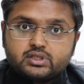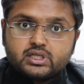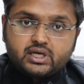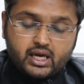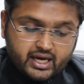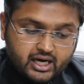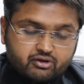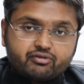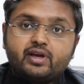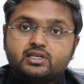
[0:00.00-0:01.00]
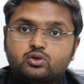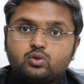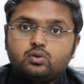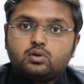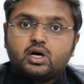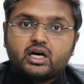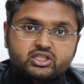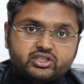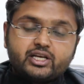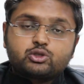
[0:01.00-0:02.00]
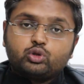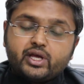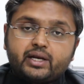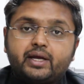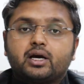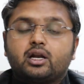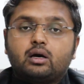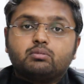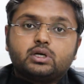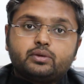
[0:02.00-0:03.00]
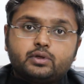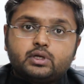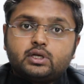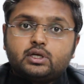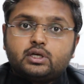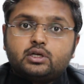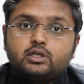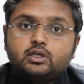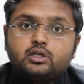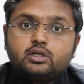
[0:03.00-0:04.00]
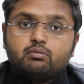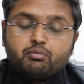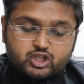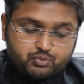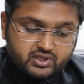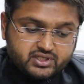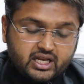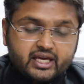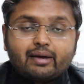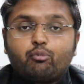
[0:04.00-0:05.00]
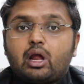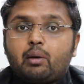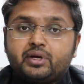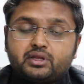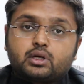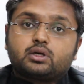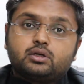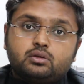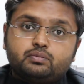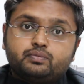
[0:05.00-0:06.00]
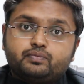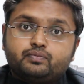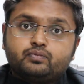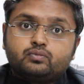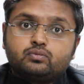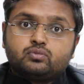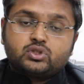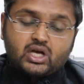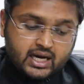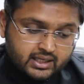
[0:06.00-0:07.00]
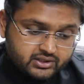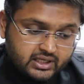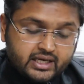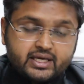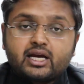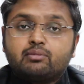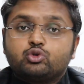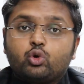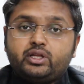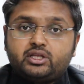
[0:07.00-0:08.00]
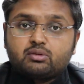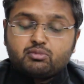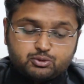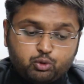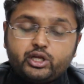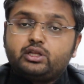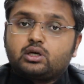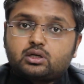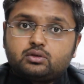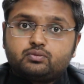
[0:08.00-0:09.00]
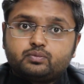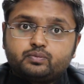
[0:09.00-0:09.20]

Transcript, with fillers: ज़िंदगी के हर फेज़ को हर स्टेज को देखने का नाम है बचपन से लेके बुढ़ापे तक ताकत से लेके कमज़ोरी तक मजबूरी तक